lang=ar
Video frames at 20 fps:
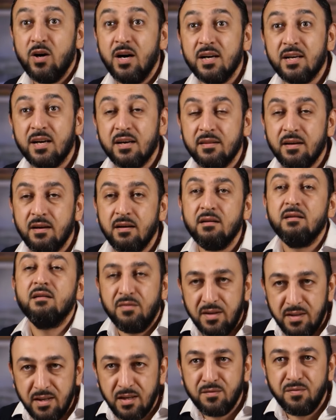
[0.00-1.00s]
وهكذا
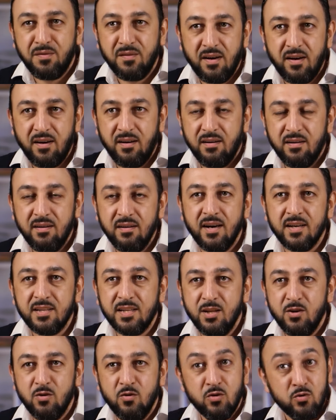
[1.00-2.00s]
فليدفع
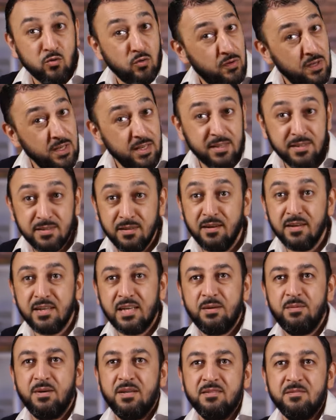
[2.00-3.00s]
هات لهون وفي ايصال
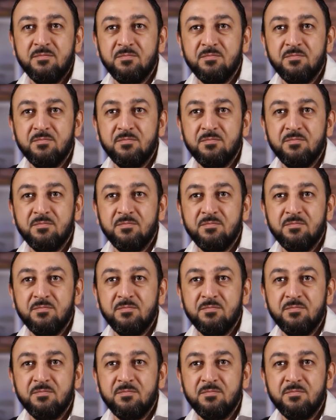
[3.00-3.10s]
كمان